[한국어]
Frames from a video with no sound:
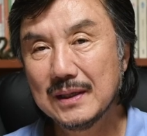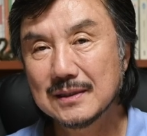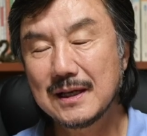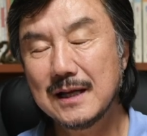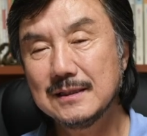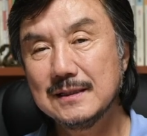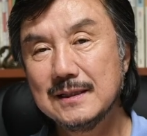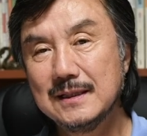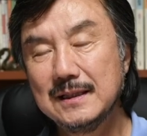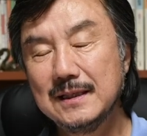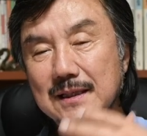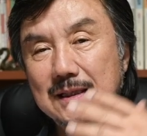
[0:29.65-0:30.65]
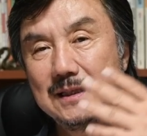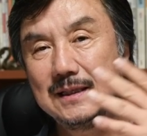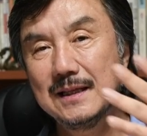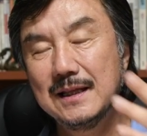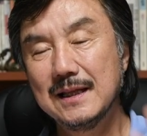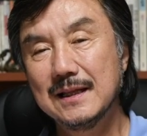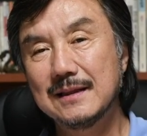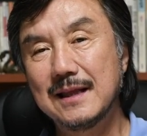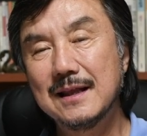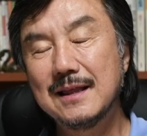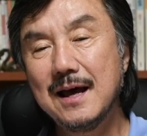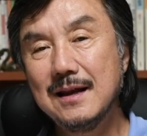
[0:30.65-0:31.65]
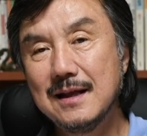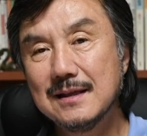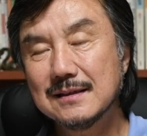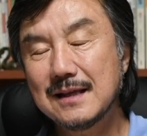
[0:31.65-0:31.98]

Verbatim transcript: 자신이 대단한